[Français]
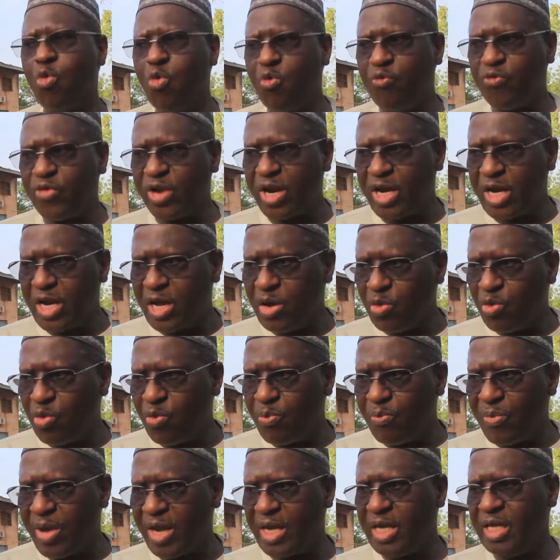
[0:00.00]
gouvernants
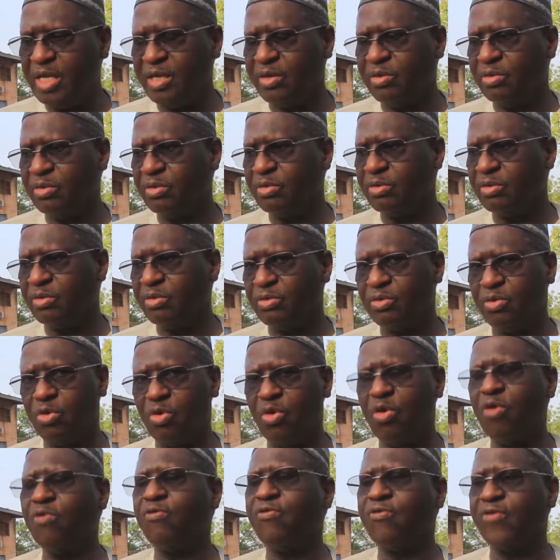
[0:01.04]
au Mali
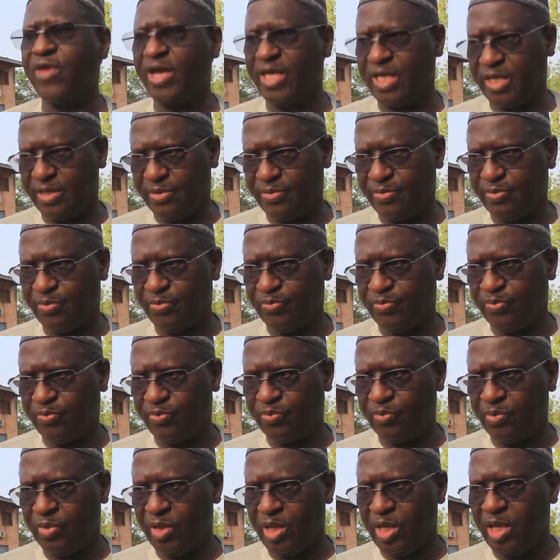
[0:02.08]
ont failli.
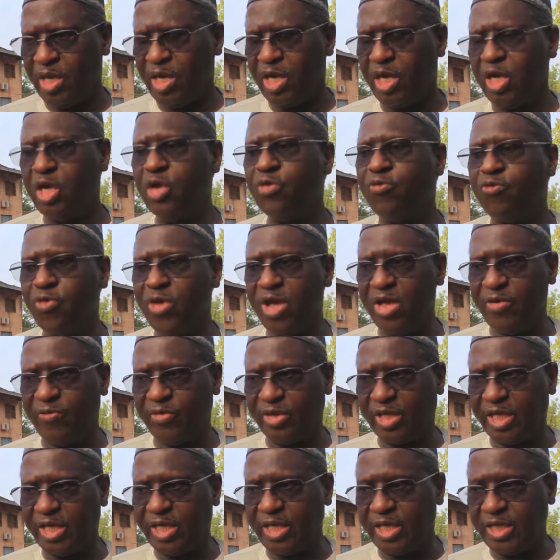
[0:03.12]
Il faut
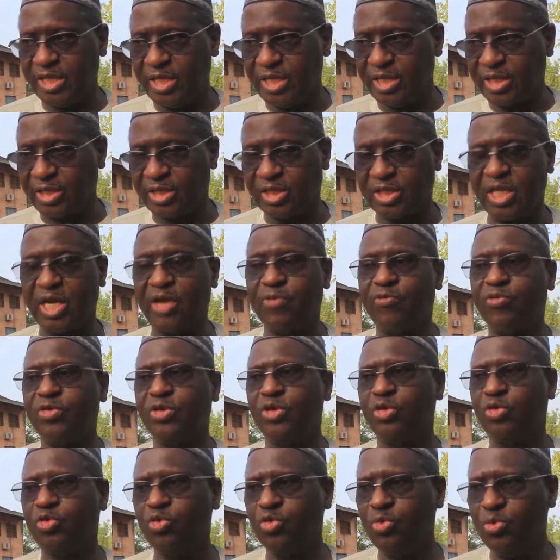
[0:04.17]
éviter de dire c'est la
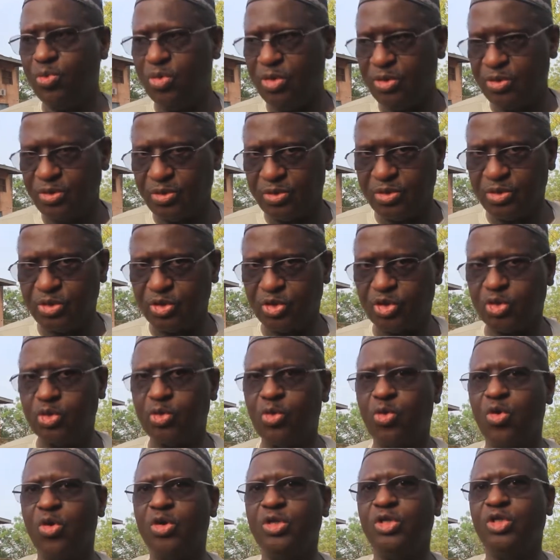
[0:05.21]
faute de tout le monde,
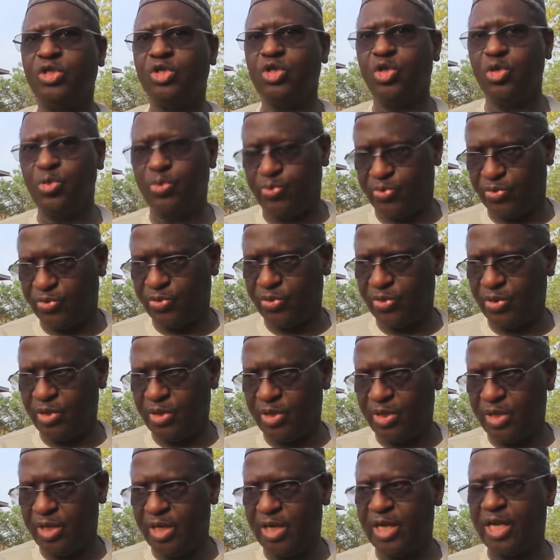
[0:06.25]
sinon on disculpe
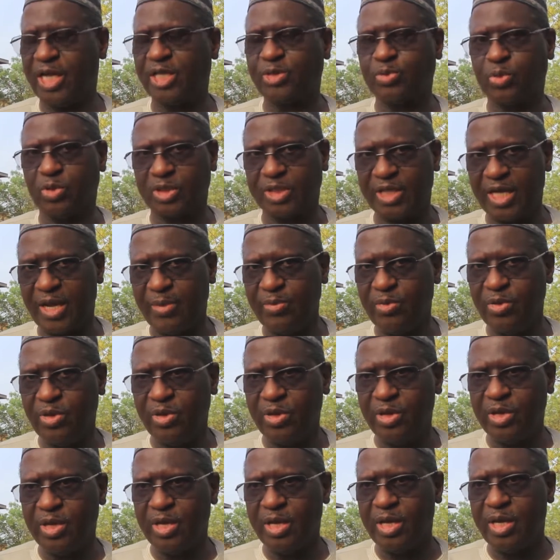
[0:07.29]
les responsables,
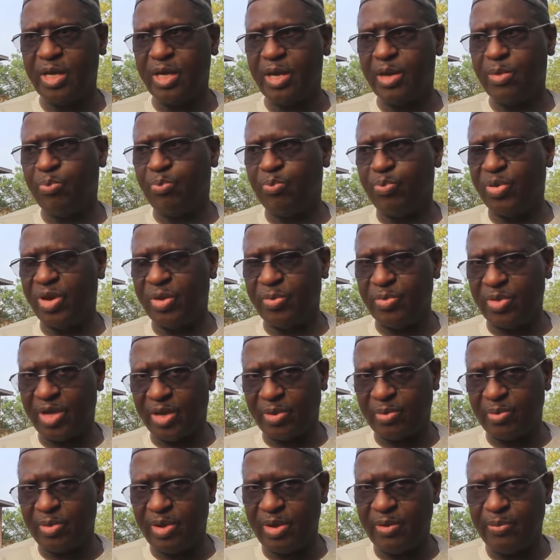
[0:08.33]

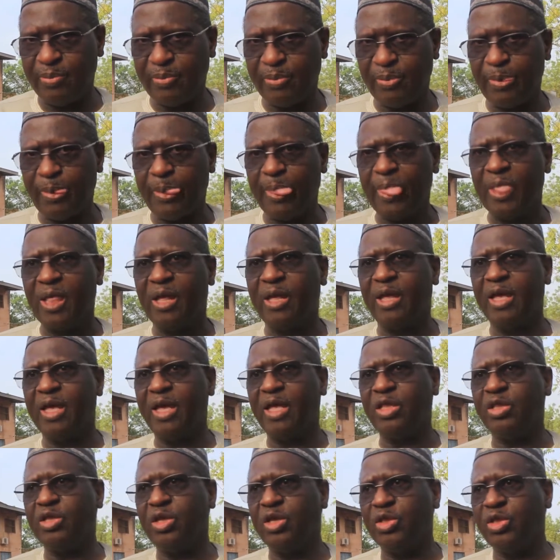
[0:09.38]
premièrement,
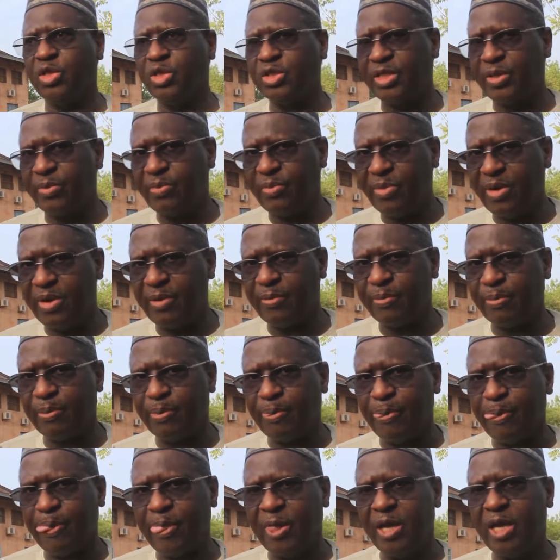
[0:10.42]
et, deuxièmement,
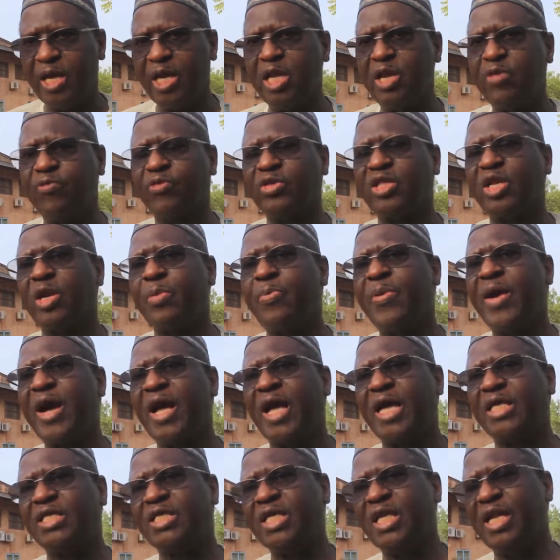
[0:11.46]
il ne faudrait pas
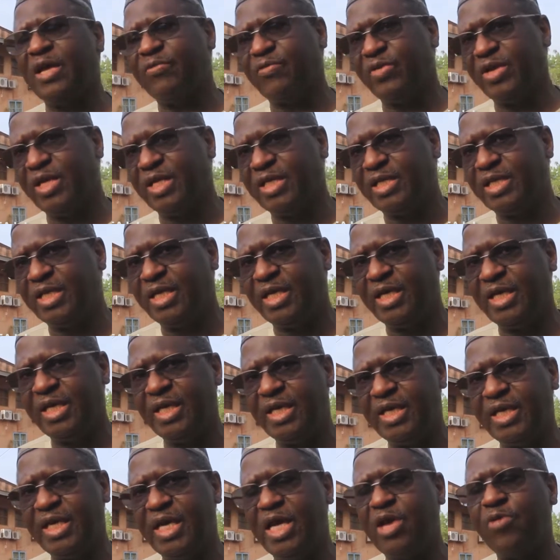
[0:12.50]
cacher la vérité
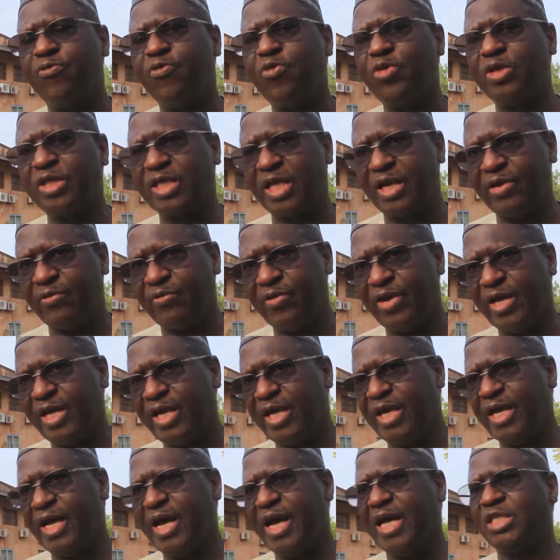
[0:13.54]
il faut
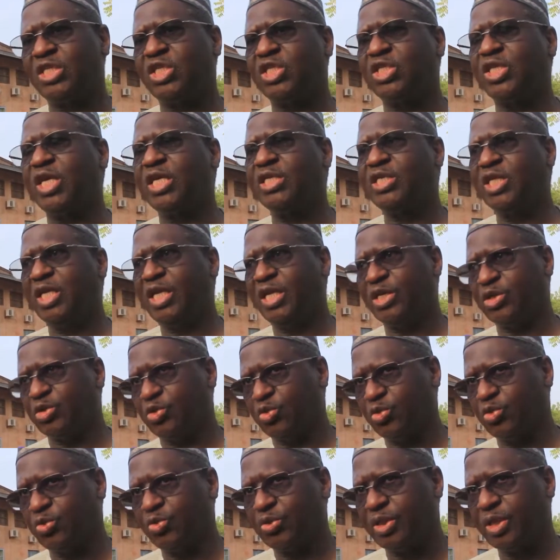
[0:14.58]
travailler à changer les
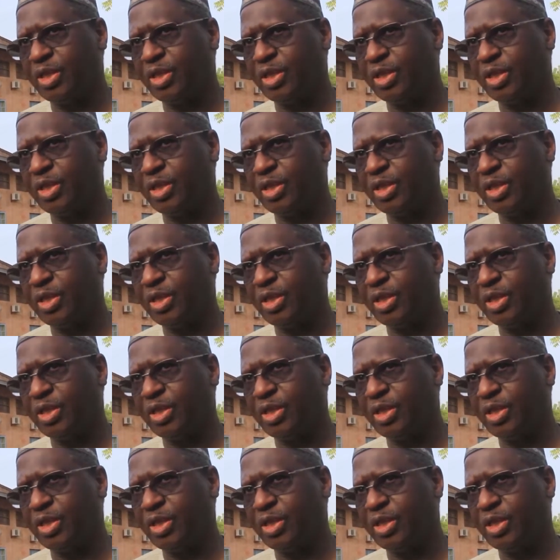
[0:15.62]
choses.